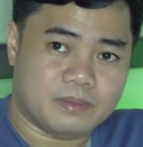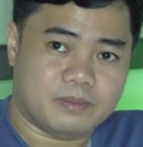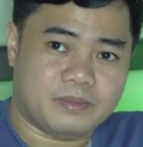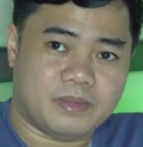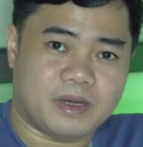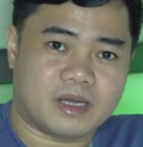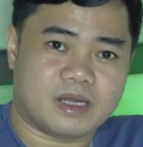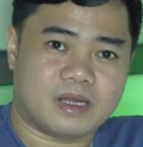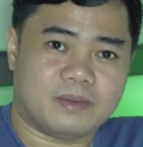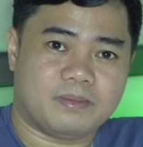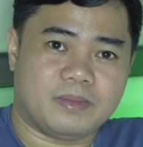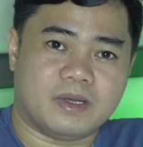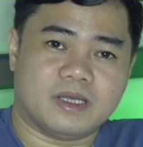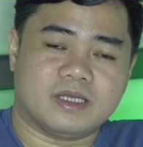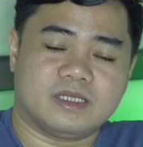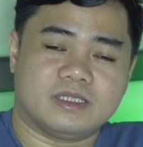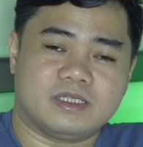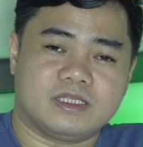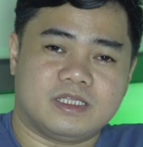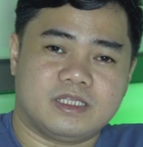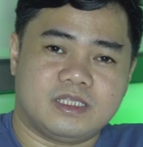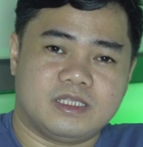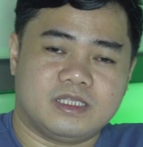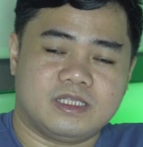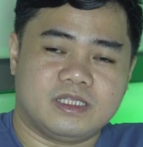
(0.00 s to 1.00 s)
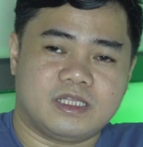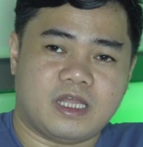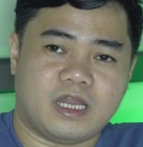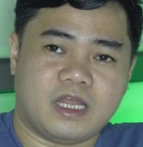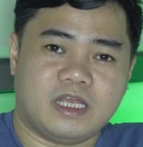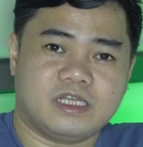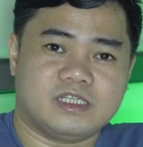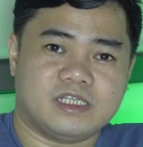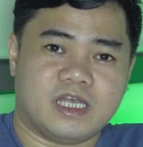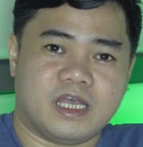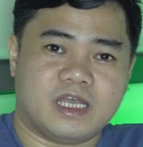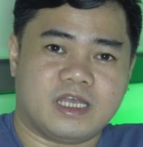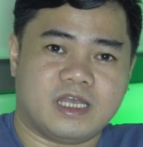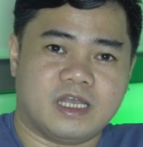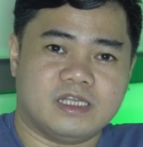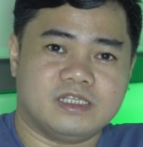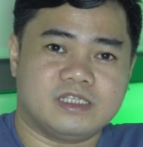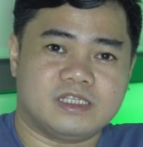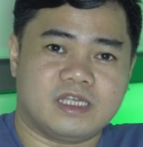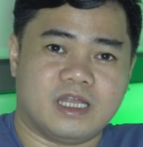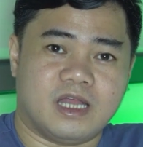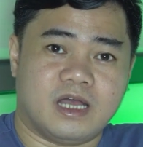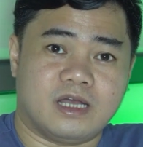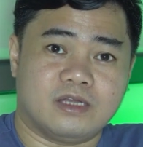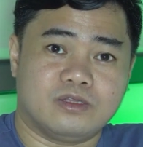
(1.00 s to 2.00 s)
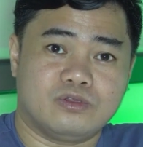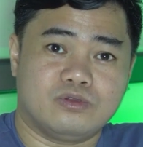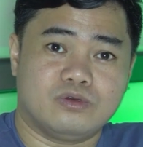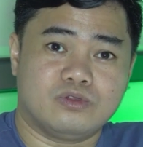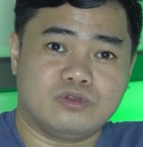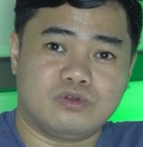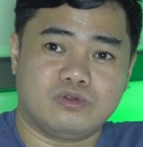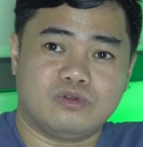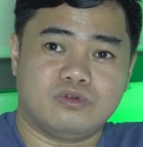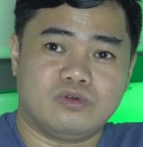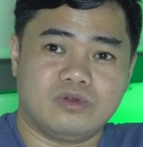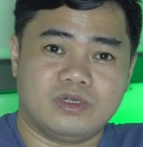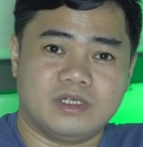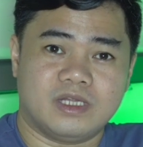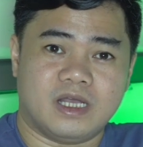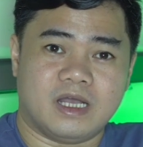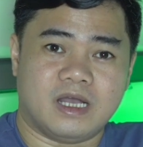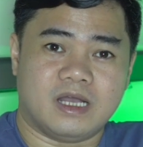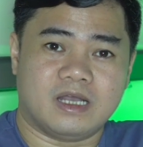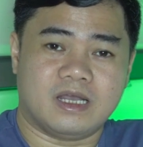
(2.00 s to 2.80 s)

Para pag 3 seconds lang, tutunog na